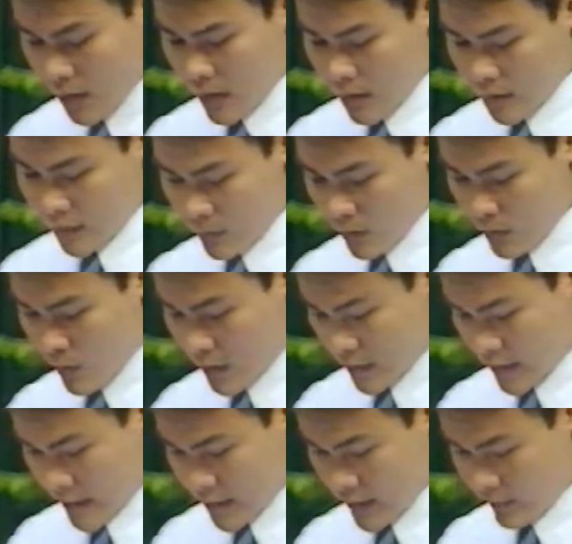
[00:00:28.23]
Trong công cuộc
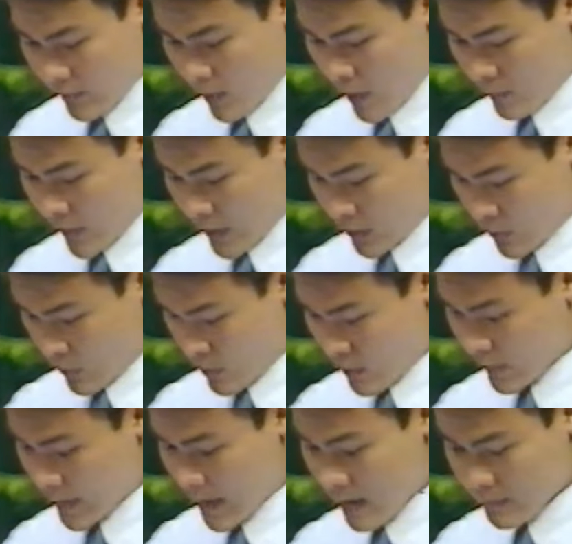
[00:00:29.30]
xây dựng và bảo vệ Tổ quốc
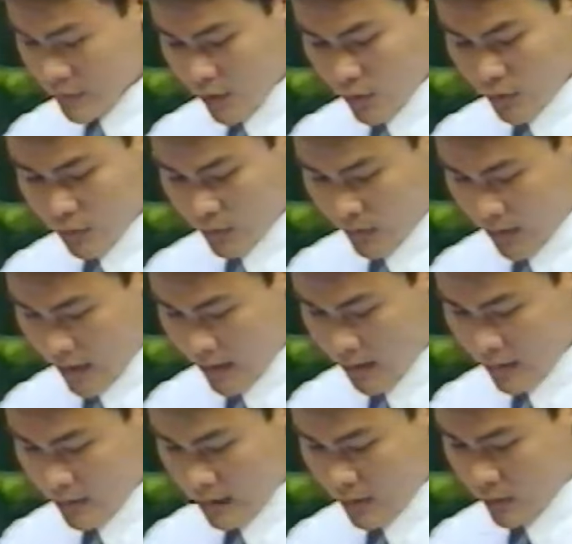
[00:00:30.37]
Việt Nam xã hội chủ nghĩa,
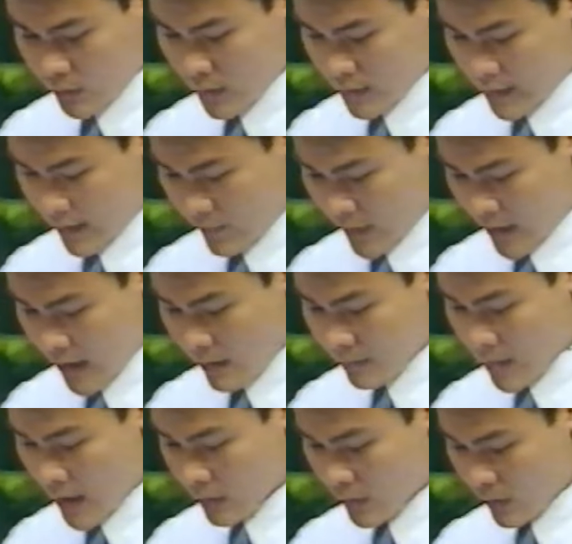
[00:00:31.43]
tuổi trẻ Việt Nam
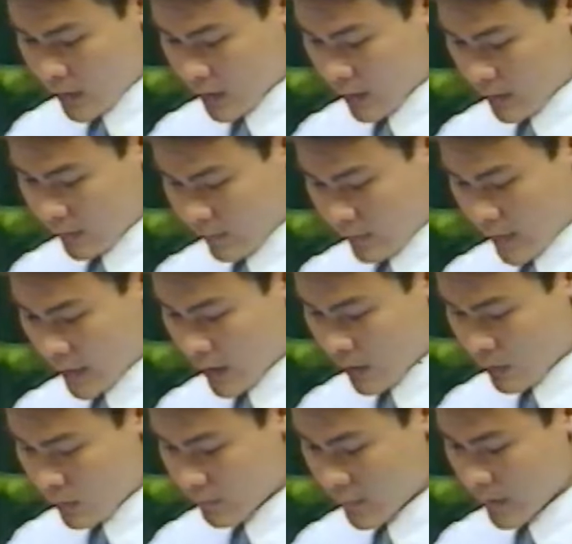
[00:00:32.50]
đang nỗ lực phấn
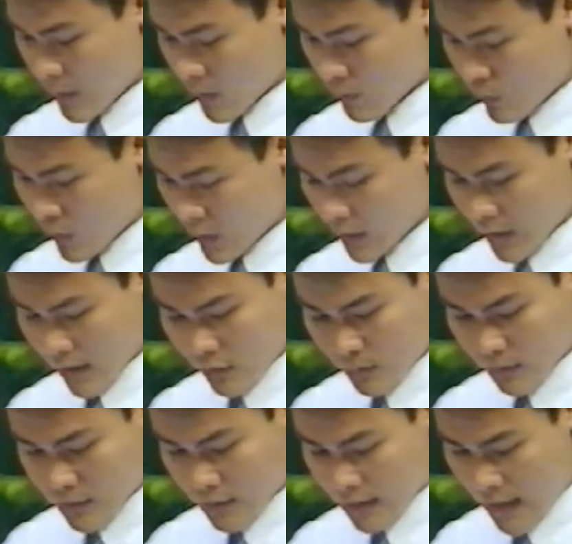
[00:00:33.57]
đấu với mong muốn kế tục
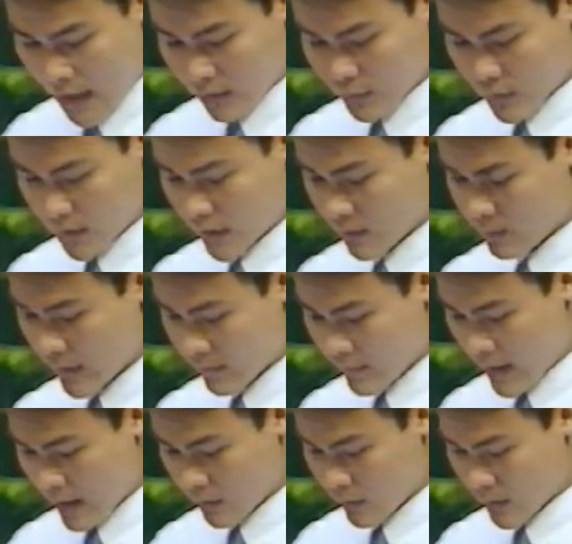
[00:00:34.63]
xứng đáng truyền thống vẻ
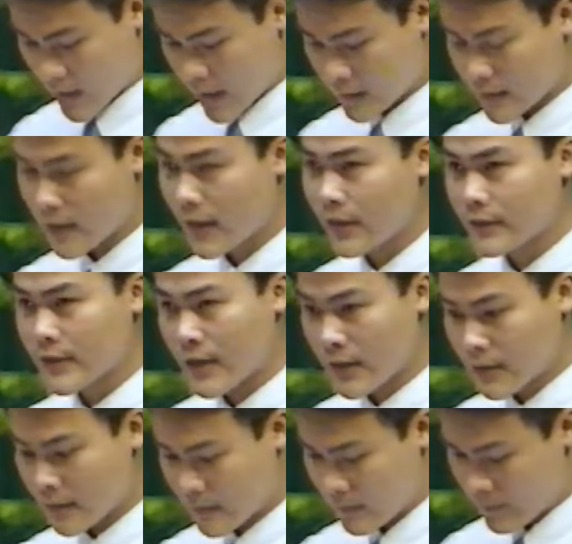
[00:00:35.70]
vang của các thế hệ cha
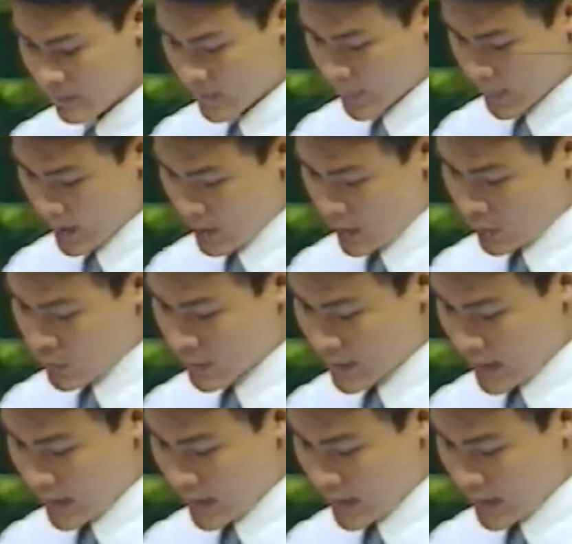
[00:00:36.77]
anh. Tuổi trẻ